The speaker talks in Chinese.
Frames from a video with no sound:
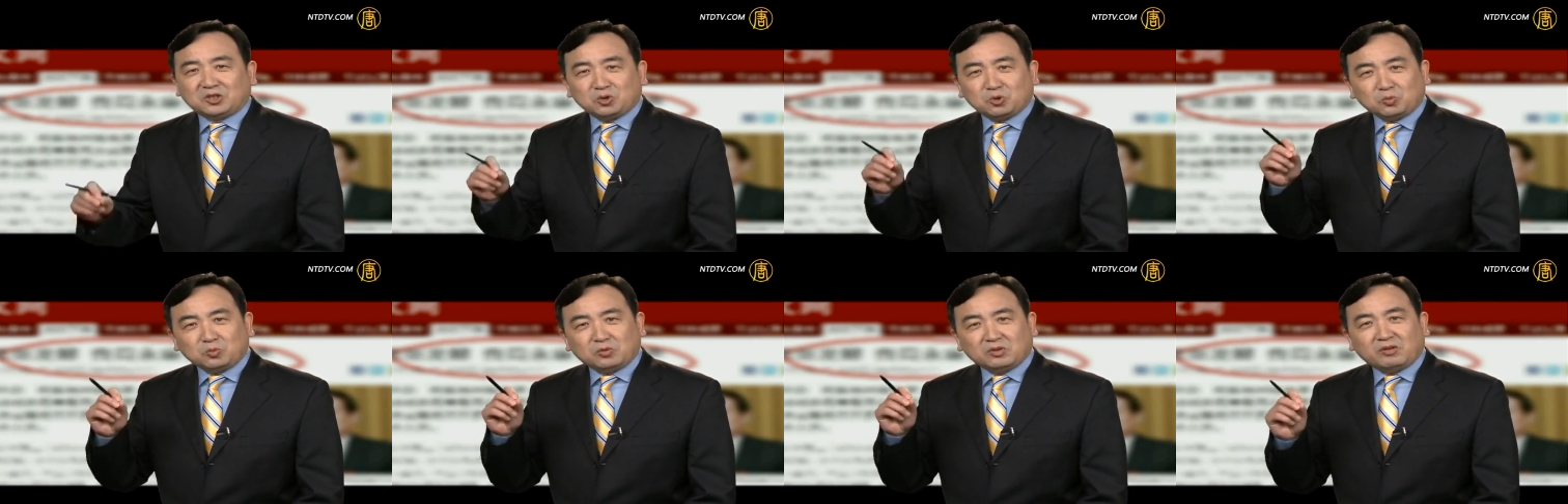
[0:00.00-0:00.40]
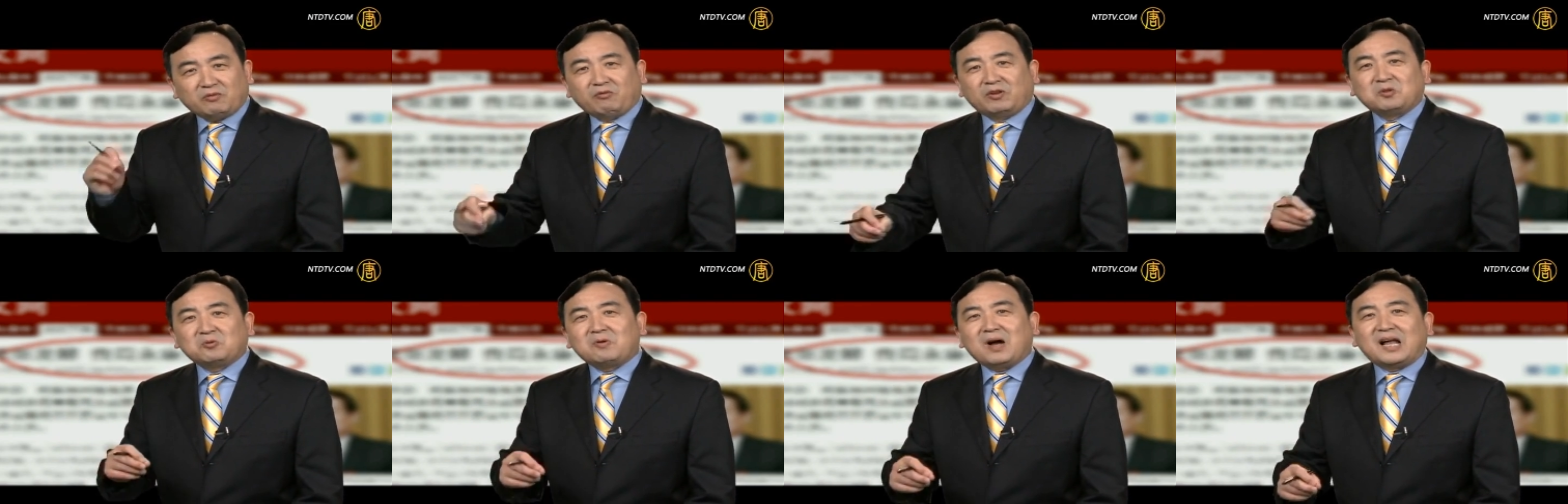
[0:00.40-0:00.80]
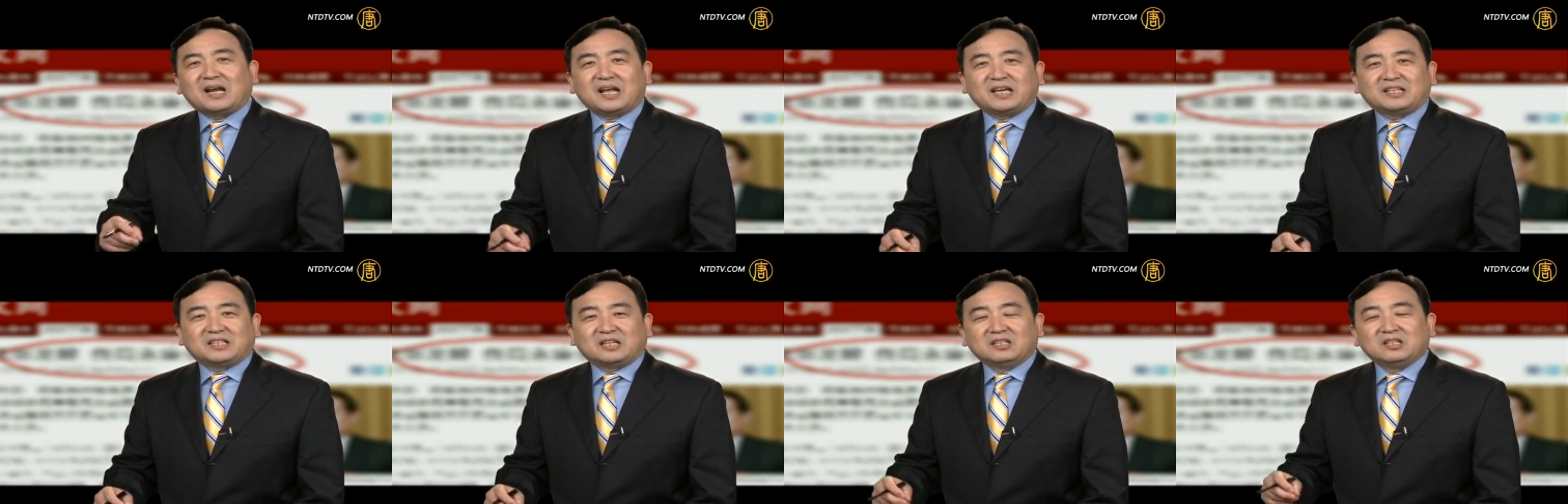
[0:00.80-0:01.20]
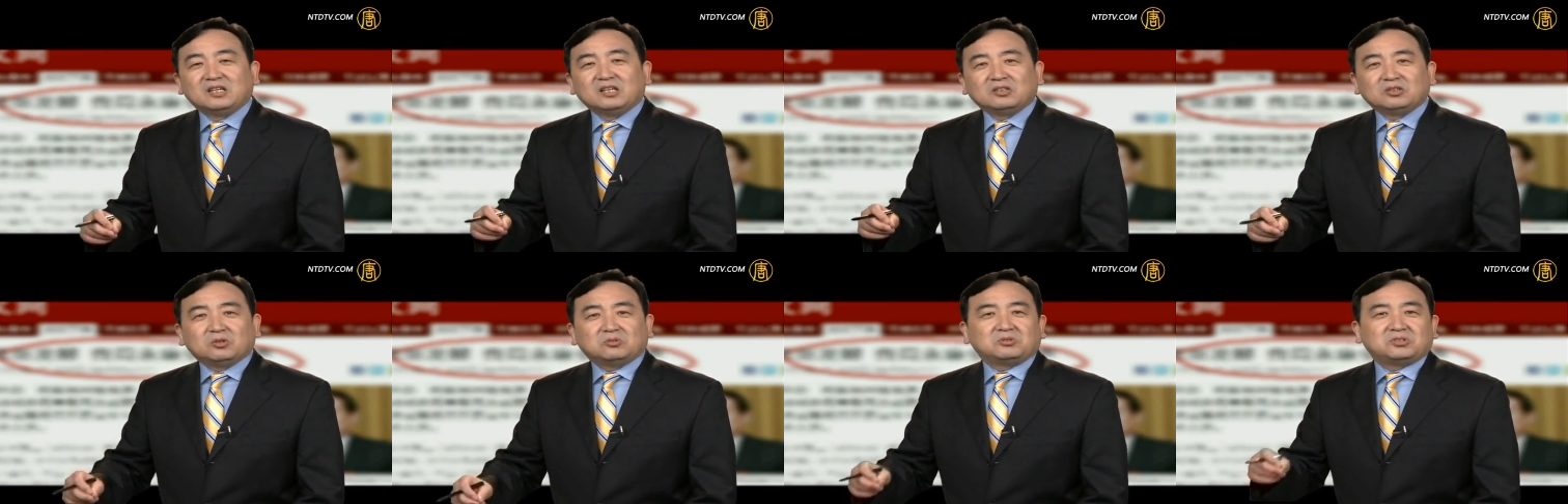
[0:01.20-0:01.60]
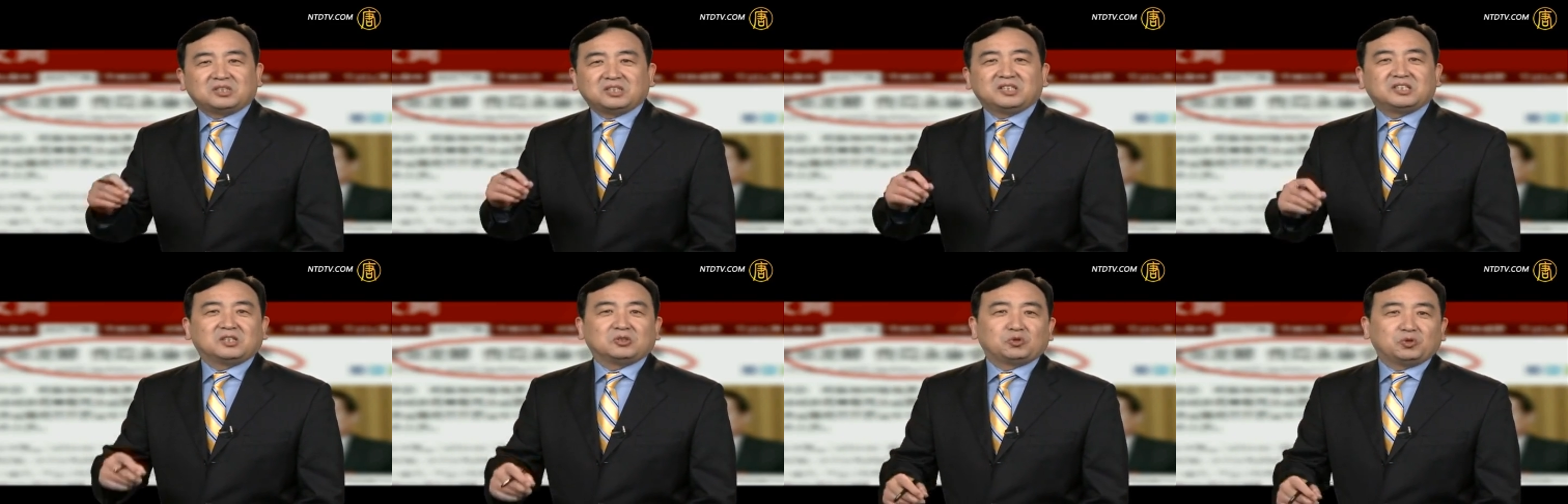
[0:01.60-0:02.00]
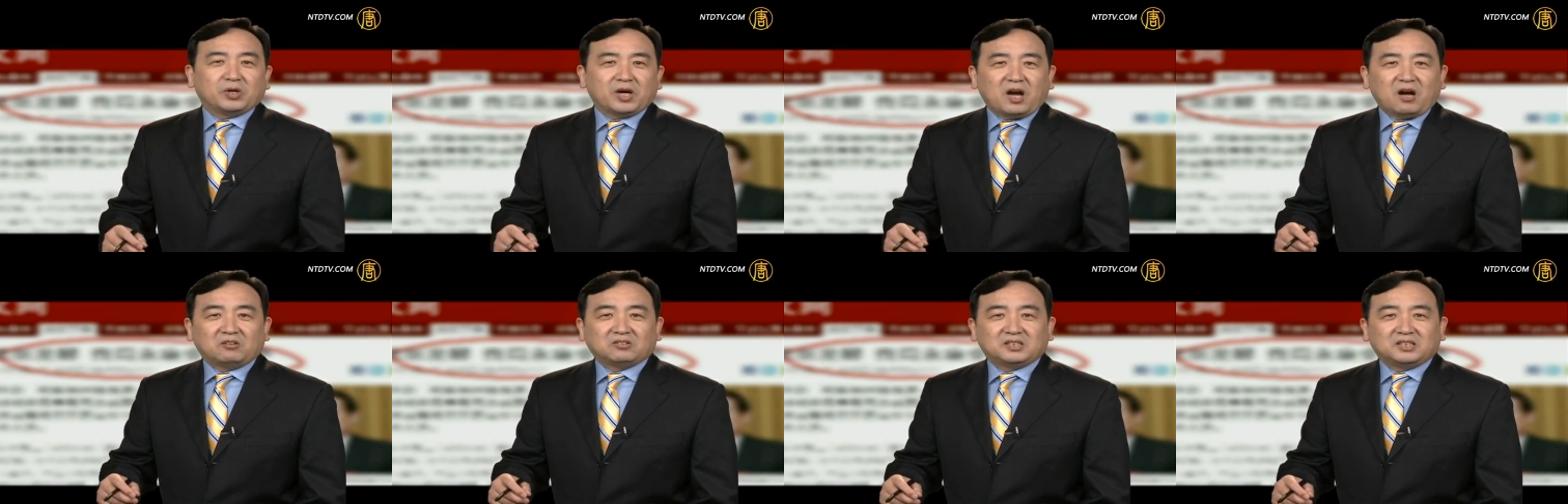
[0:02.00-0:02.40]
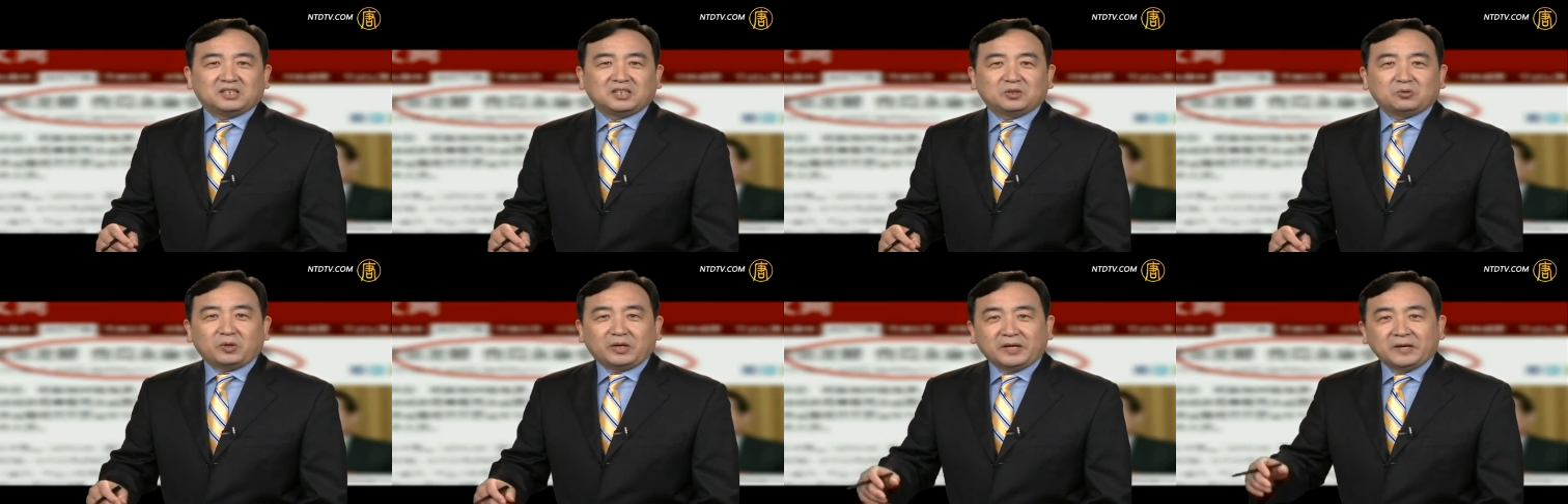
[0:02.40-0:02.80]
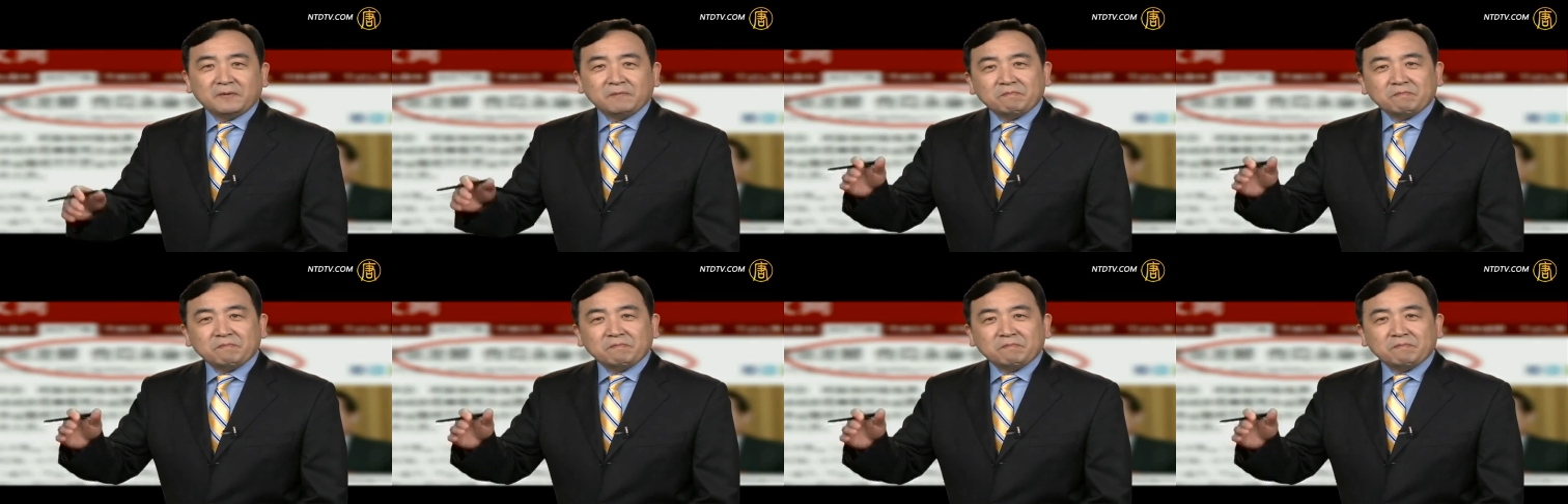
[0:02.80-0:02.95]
中国的文化来讲，都是一个绝好的机会。